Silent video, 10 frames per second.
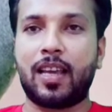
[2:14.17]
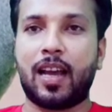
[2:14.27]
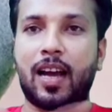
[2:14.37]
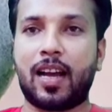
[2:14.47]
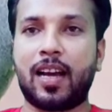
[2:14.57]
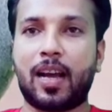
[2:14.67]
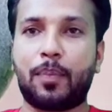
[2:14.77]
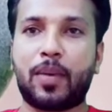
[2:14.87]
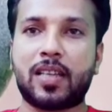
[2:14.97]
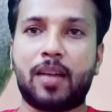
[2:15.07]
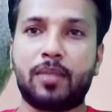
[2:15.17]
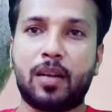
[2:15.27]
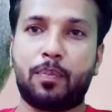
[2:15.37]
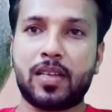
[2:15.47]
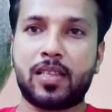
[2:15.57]
कि अगर आपके
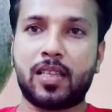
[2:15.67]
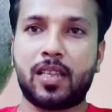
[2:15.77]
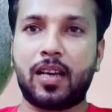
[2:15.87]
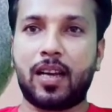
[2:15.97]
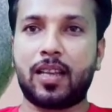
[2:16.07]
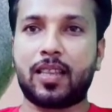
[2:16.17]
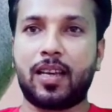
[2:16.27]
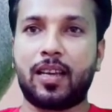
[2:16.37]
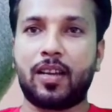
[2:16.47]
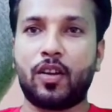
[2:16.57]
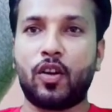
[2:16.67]
सामने परिस्थिति गलत है